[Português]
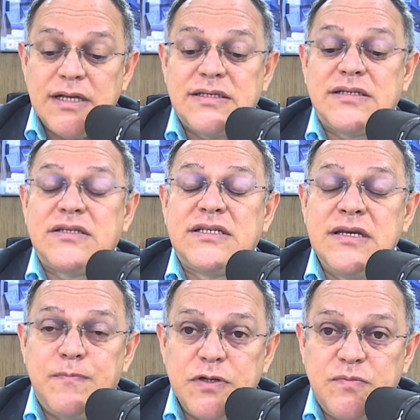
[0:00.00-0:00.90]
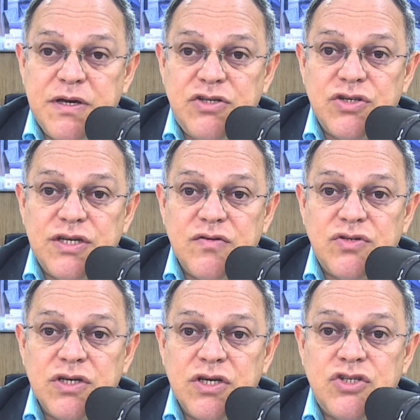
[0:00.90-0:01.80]
simplesmente dizendo o
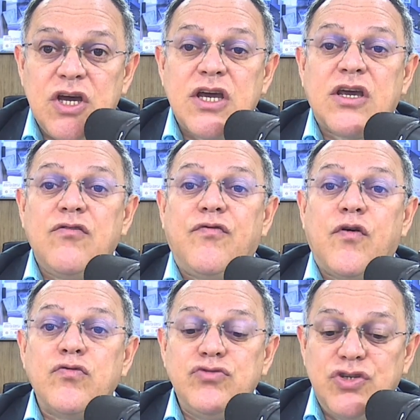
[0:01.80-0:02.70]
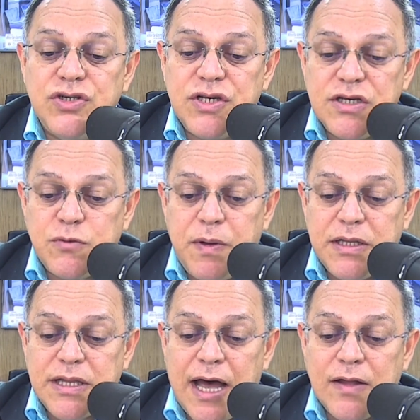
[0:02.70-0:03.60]
seguinte: que foram
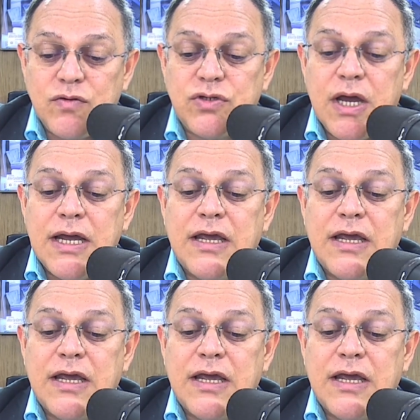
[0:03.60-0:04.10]
desrespeitados,